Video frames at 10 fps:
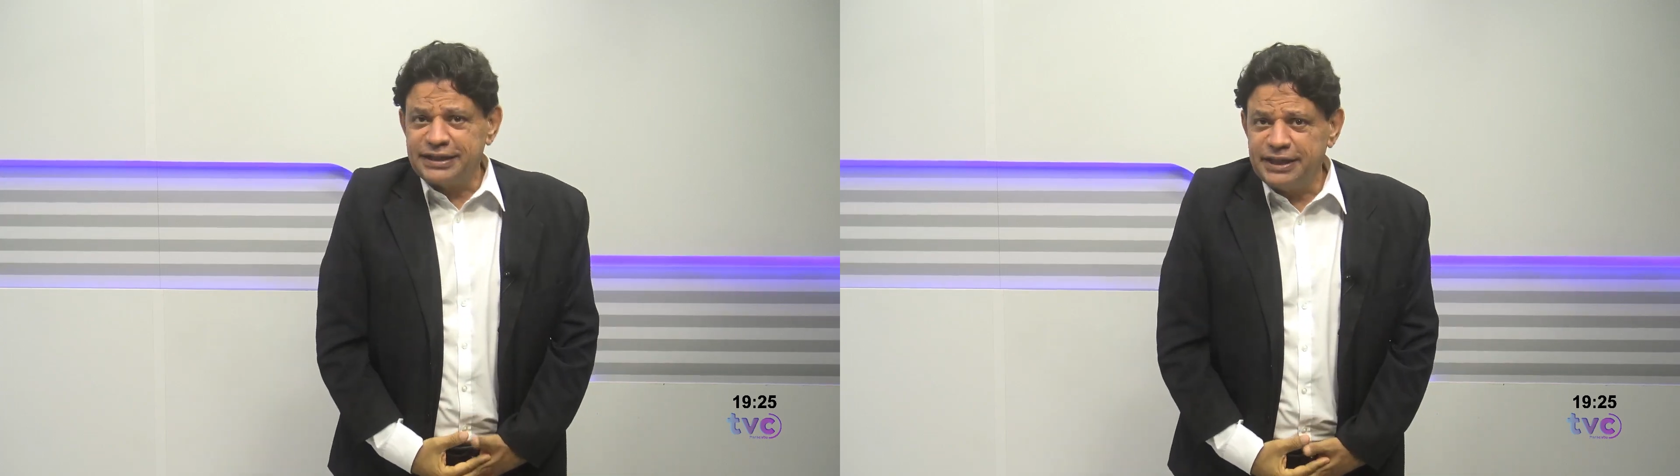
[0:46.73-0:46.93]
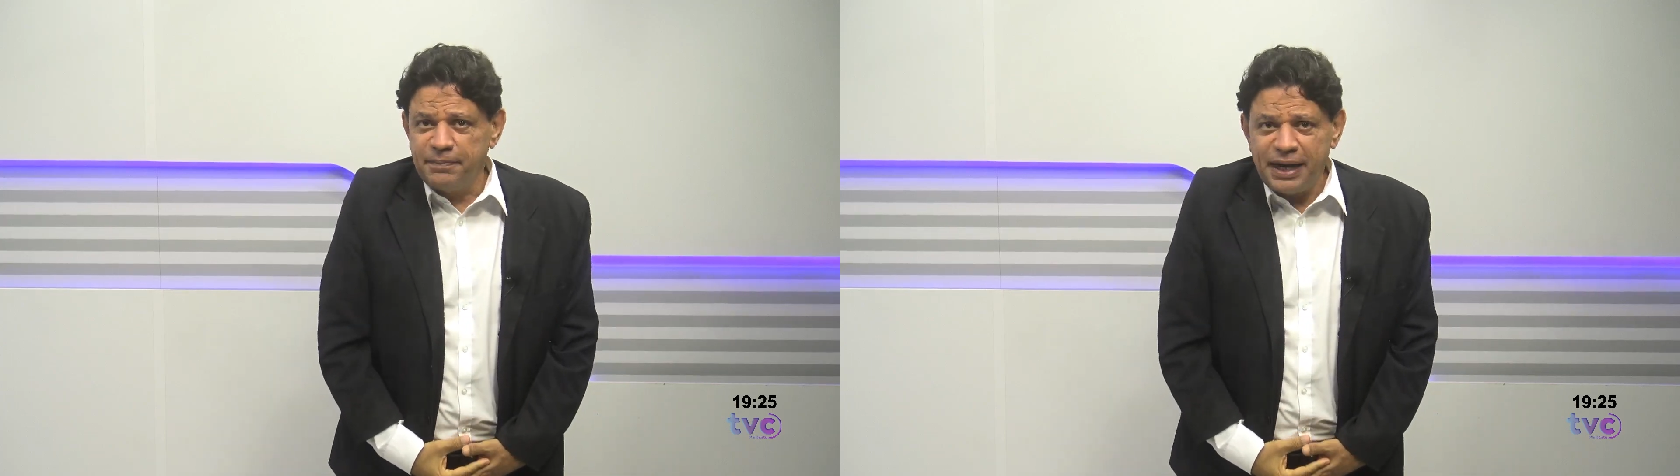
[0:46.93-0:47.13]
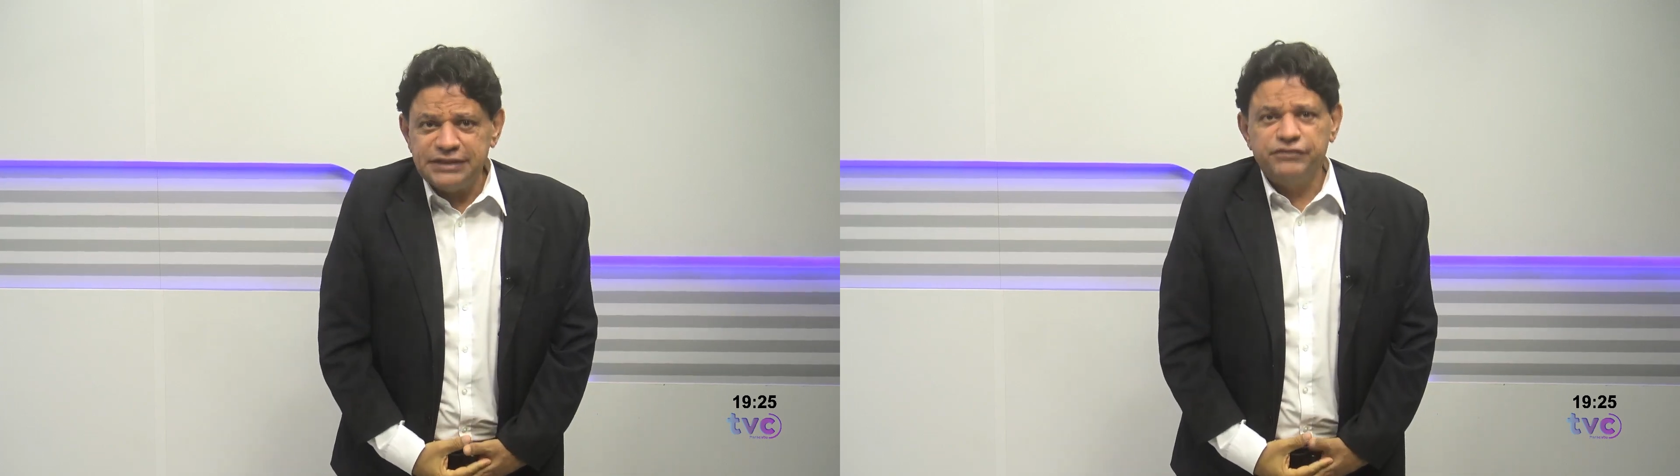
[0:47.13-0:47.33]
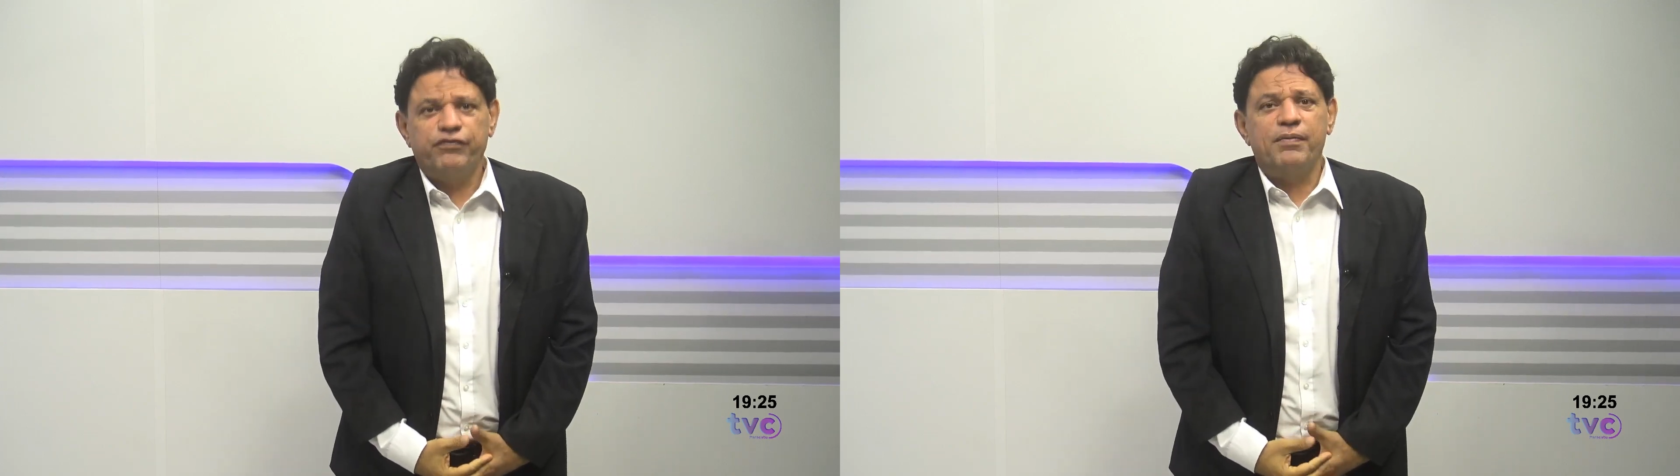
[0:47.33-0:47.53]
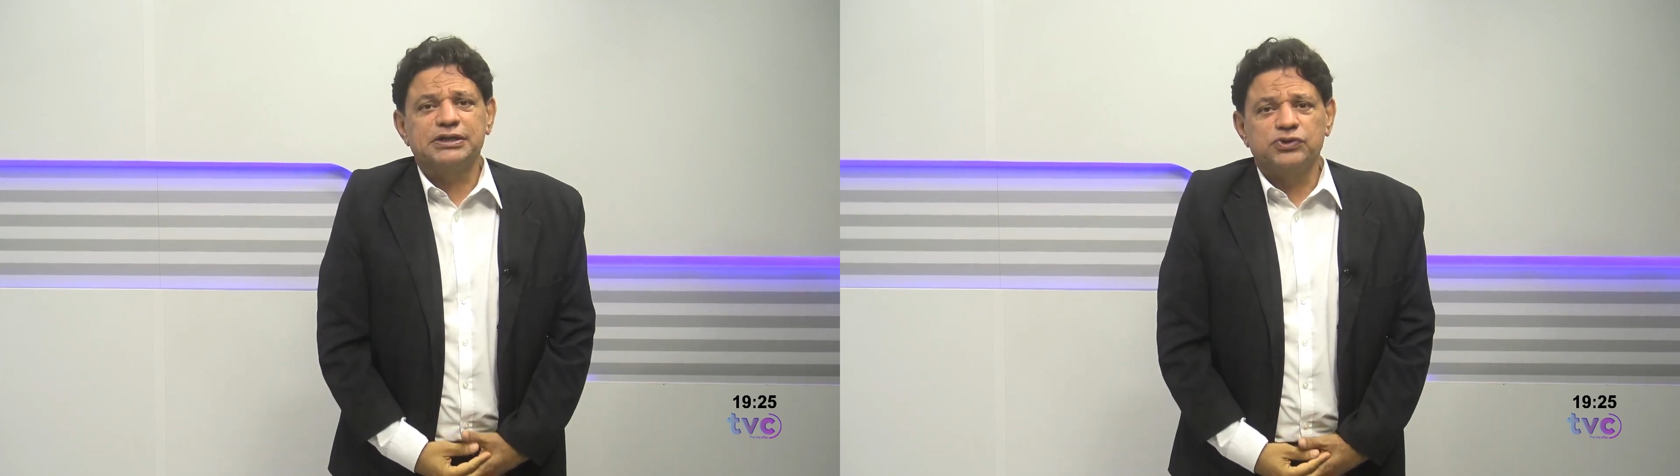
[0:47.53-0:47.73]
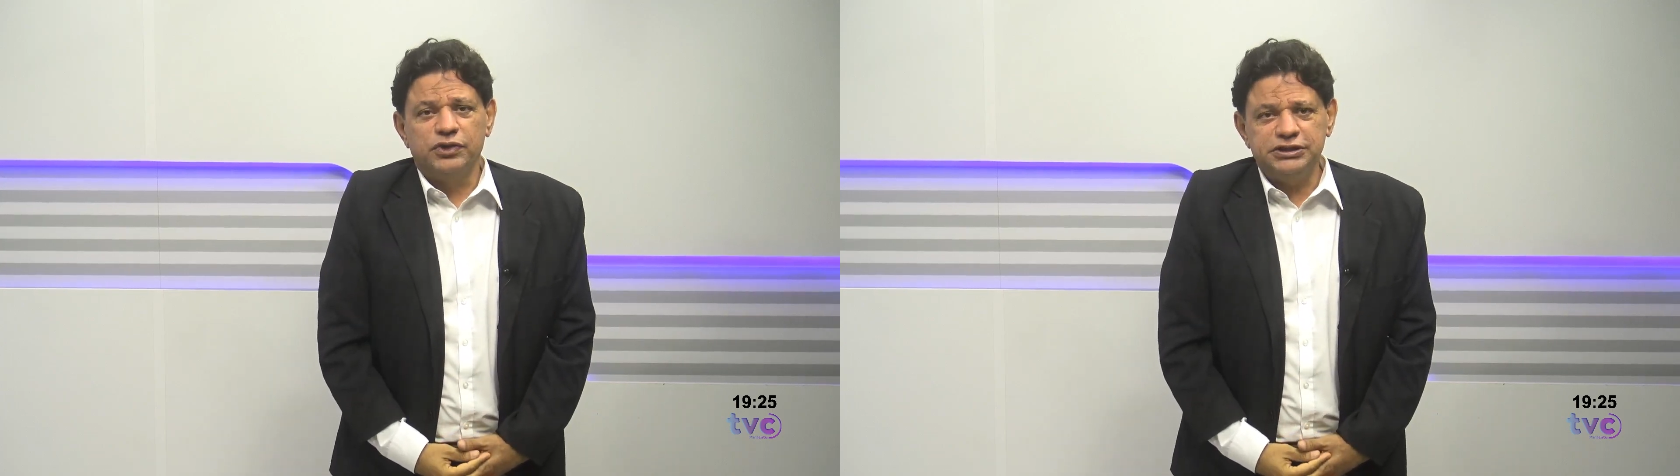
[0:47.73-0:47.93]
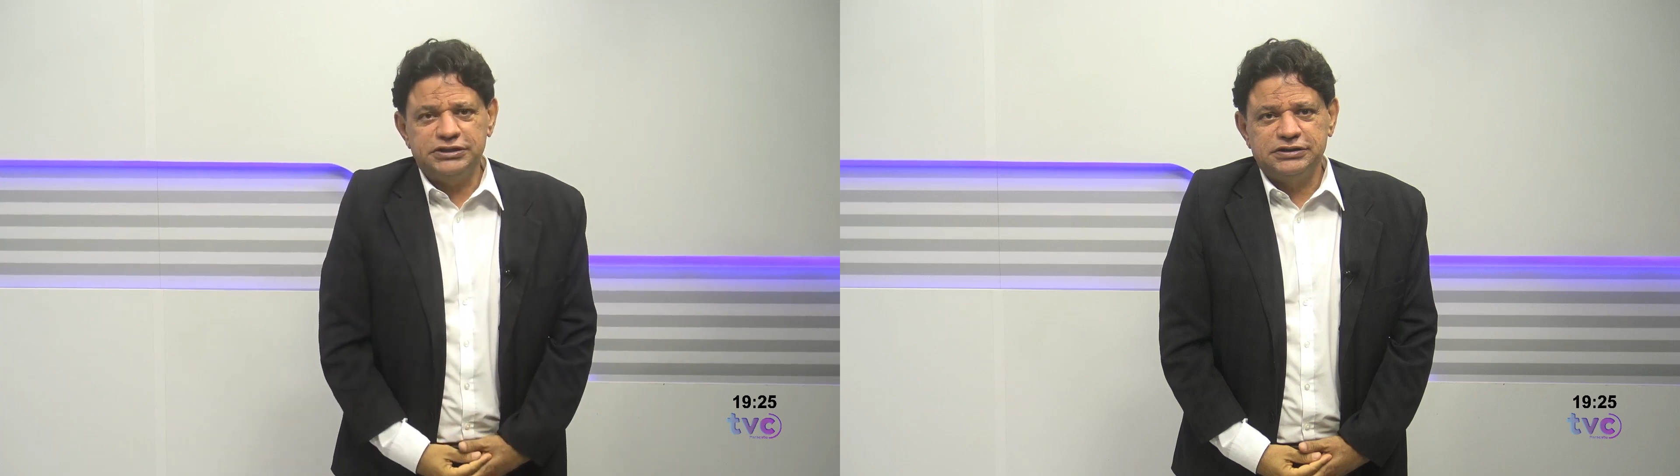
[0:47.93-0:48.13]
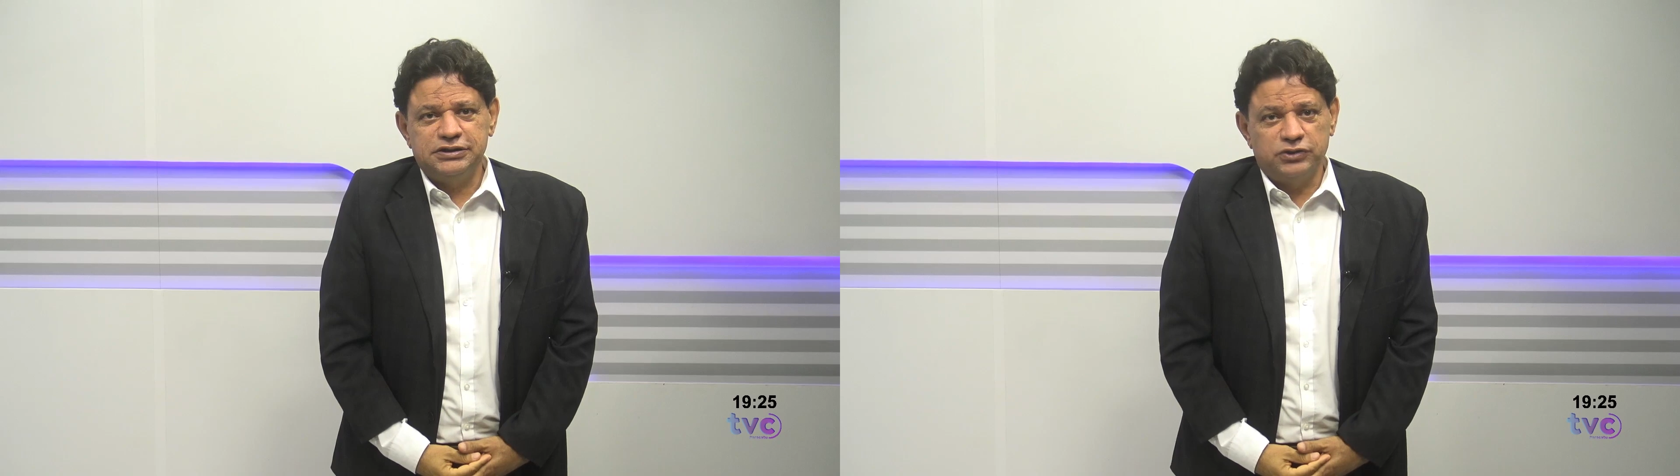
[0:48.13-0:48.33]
ter mais informações?